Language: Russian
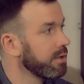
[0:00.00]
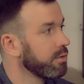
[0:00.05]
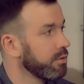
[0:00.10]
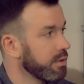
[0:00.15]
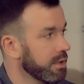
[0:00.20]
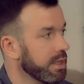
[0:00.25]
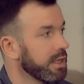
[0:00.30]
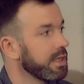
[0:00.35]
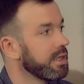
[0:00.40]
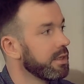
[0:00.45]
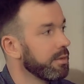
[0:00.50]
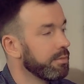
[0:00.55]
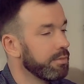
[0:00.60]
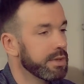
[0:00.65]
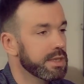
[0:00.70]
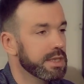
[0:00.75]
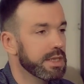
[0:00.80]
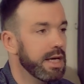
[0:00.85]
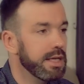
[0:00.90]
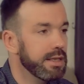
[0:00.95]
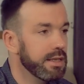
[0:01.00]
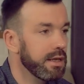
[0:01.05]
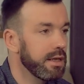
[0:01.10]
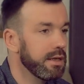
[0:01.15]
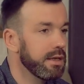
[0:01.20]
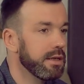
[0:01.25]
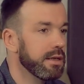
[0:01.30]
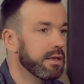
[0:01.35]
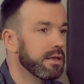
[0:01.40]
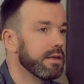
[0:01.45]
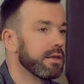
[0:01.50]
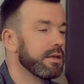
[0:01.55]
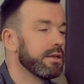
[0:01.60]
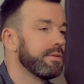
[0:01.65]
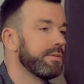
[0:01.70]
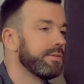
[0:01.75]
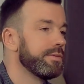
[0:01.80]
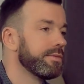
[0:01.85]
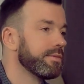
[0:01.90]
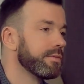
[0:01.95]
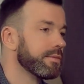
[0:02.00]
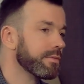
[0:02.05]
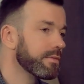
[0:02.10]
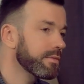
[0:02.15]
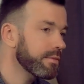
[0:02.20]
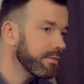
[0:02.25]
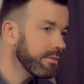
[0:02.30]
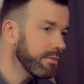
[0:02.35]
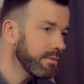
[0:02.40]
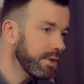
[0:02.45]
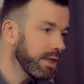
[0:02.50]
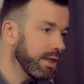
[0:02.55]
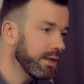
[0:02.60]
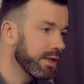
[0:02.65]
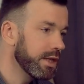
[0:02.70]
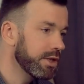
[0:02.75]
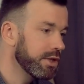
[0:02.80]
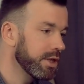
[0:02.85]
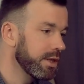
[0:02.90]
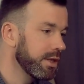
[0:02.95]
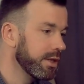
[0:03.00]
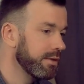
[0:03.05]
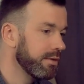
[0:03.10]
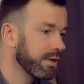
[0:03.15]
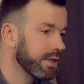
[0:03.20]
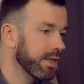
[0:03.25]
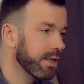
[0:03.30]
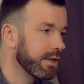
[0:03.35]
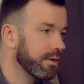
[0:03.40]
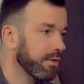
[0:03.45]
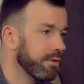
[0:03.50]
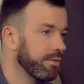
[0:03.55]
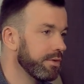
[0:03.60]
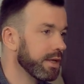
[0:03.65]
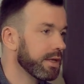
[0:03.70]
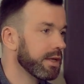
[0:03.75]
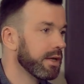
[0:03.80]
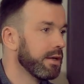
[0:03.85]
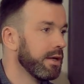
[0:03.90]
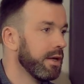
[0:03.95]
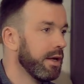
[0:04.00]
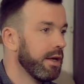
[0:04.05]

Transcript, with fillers: То есть какие-то писатели э, начала 20 века.